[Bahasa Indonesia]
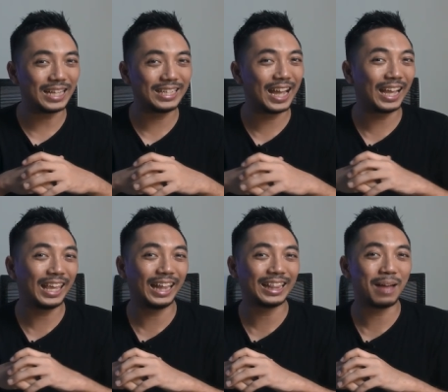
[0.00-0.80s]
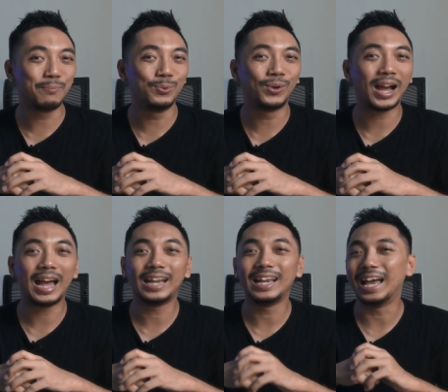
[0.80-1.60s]
aja kita
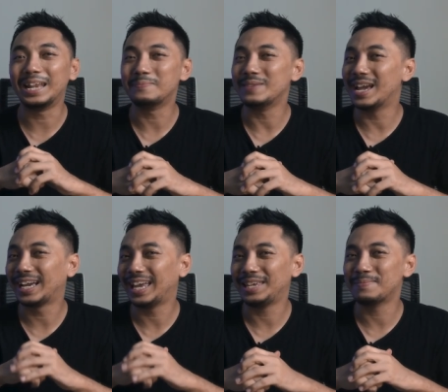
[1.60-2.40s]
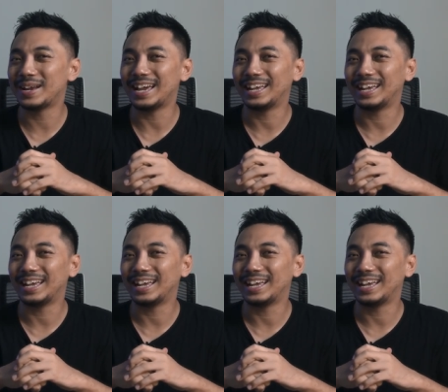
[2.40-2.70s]
buka dalamnya kayak gimana